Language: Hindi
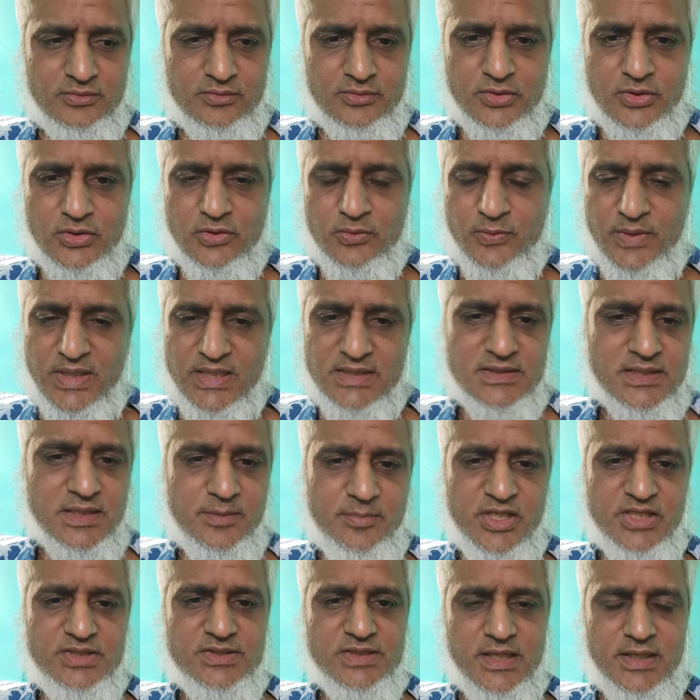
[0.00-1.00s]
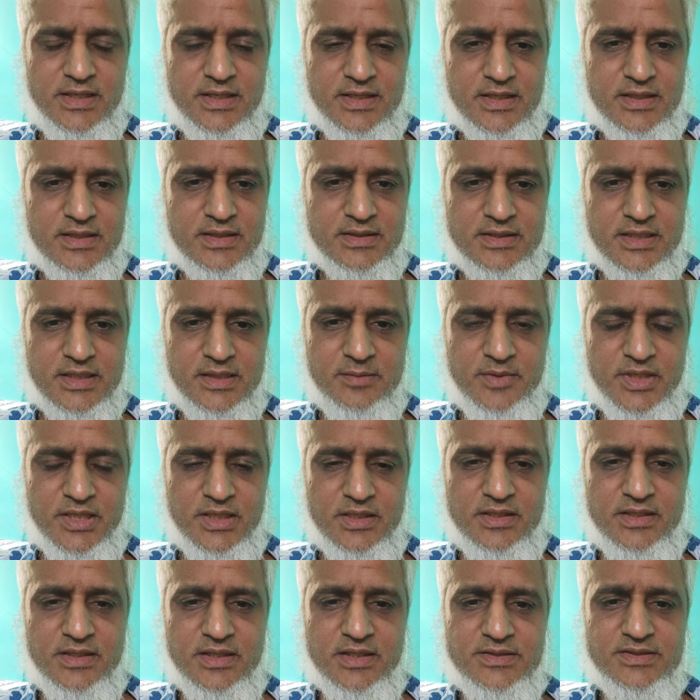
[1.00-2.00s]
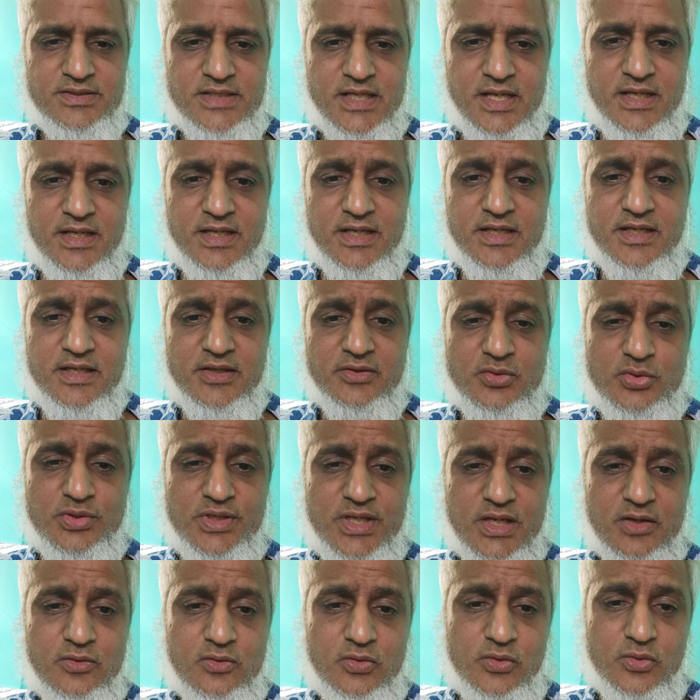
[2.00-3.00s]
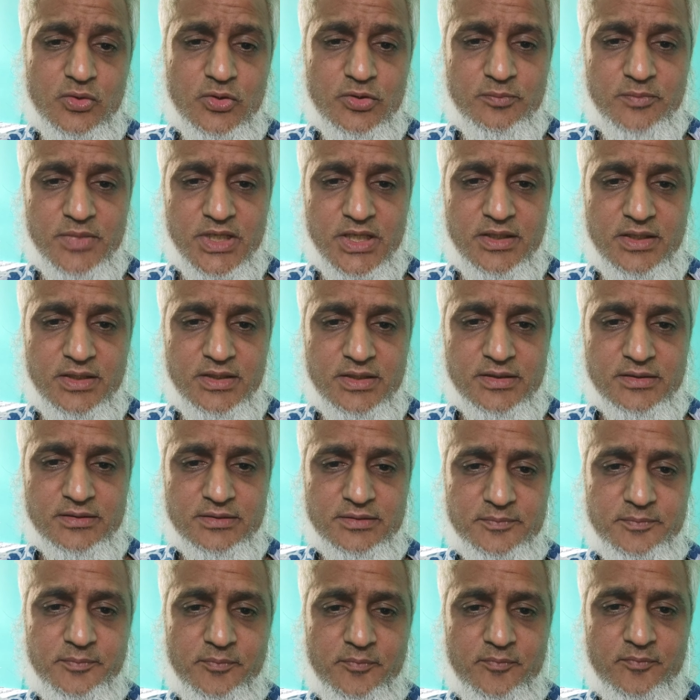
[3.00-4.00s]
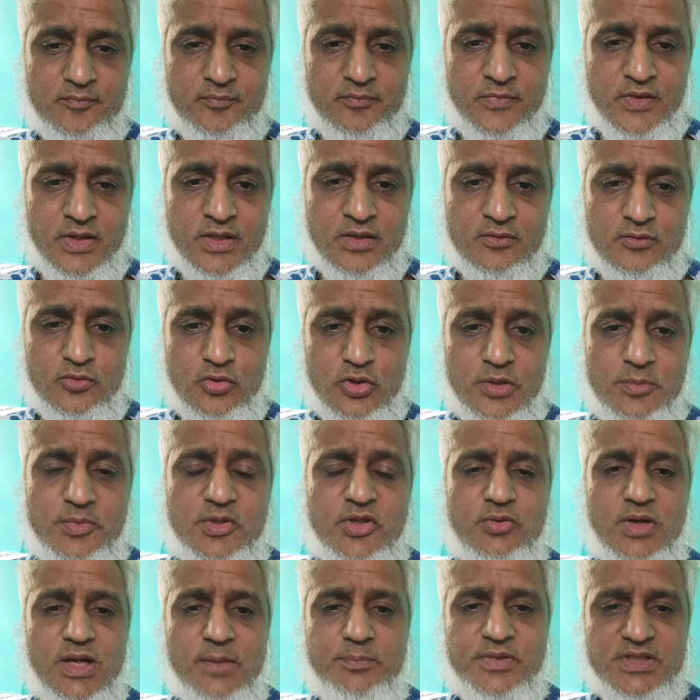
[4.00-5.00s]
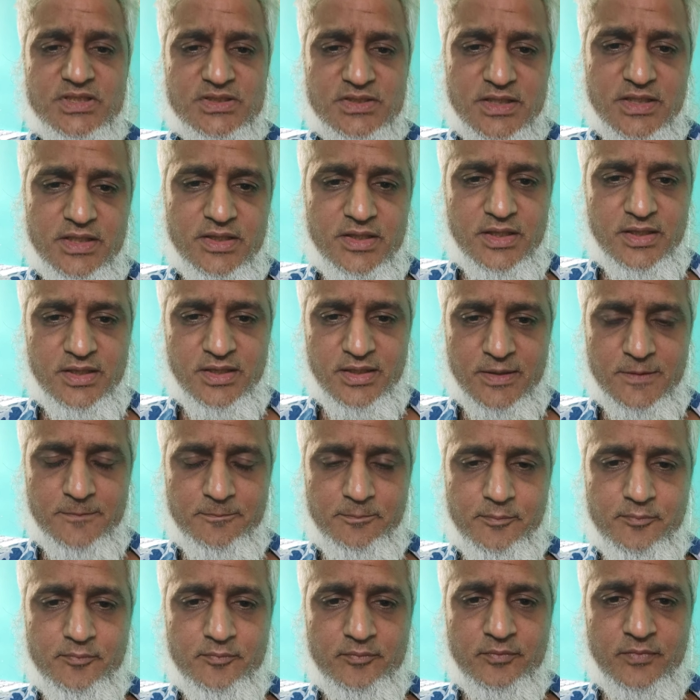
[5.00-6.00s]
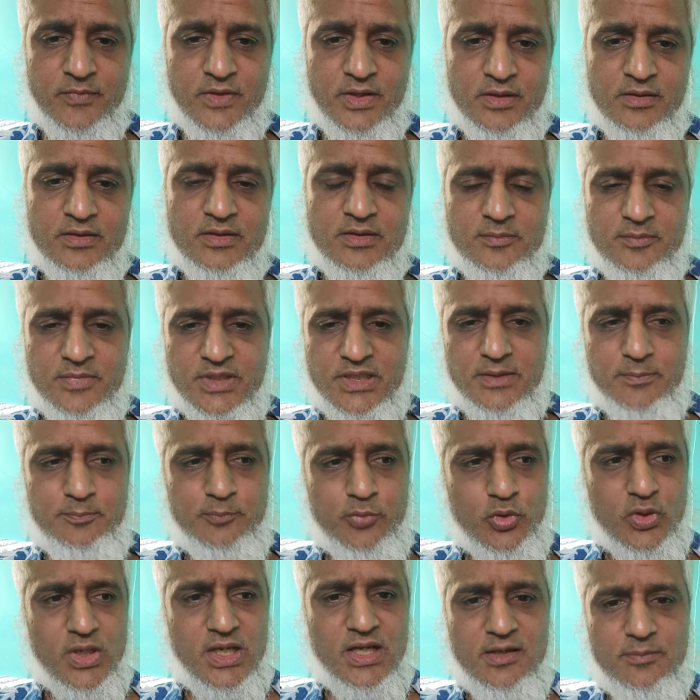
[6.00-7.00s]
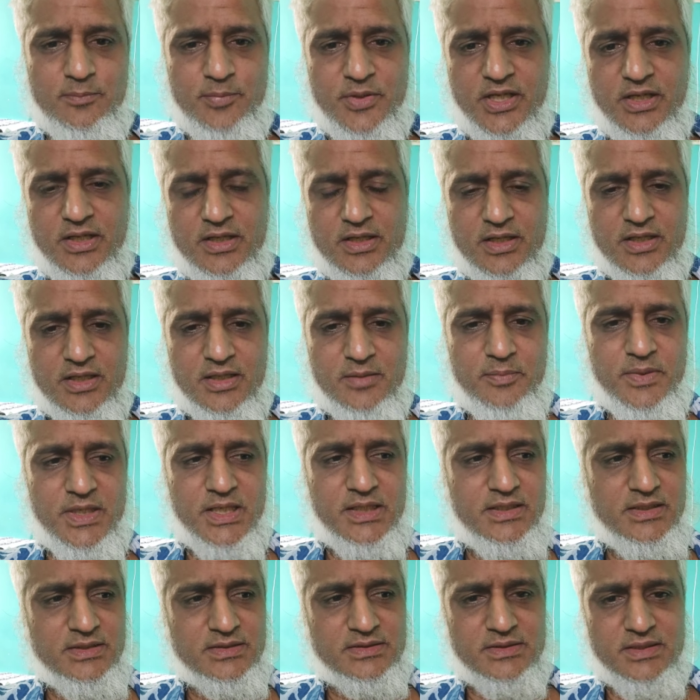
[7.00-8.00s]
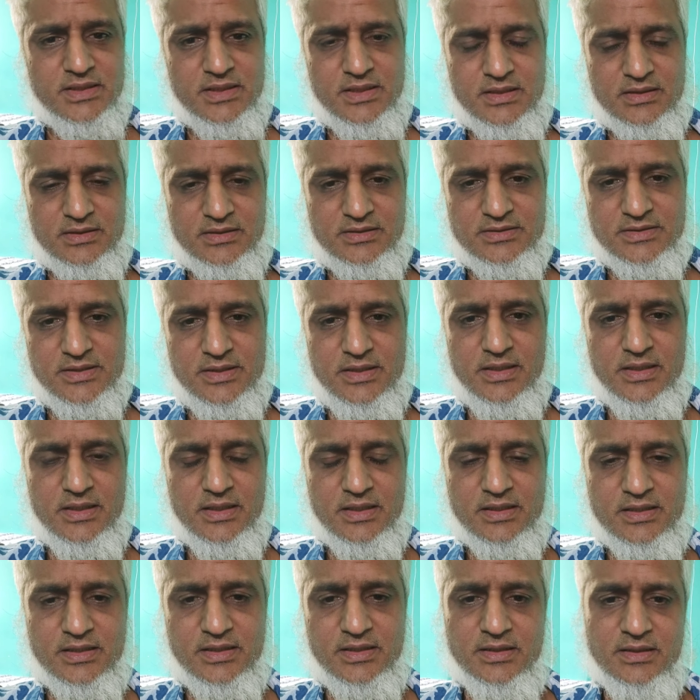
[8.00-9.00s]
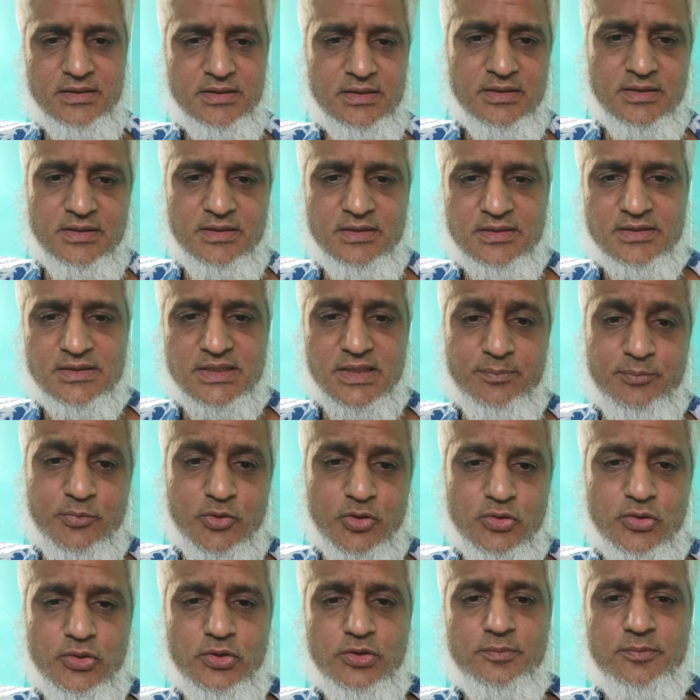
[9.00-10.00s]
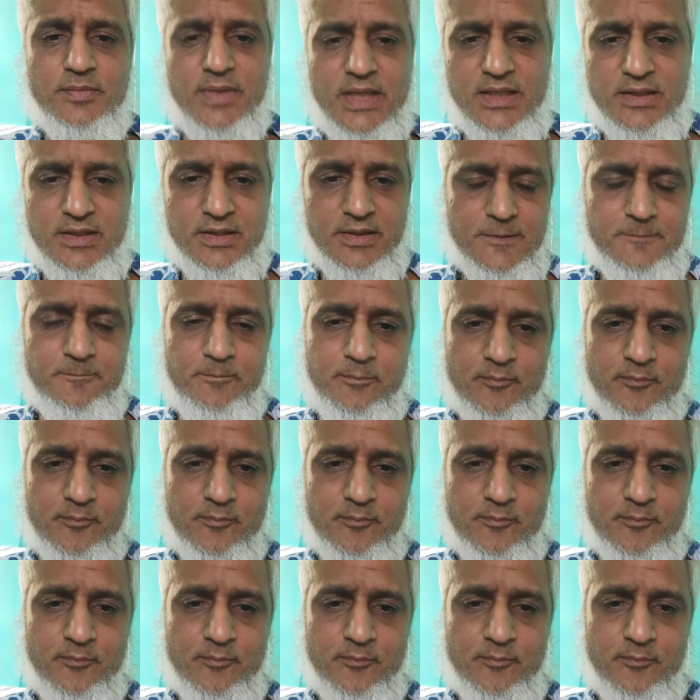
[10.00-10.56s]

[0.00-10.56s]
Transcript: तो वैसा भी चाइना खतरे में नहीं है चाइना ने दुनिया को लोन बांटी है कोई भी वापिस नहीं दे रहा है मतलब पूरा अफ्रीका पाकिस्तान श्रीलंका सबको लोन बांटे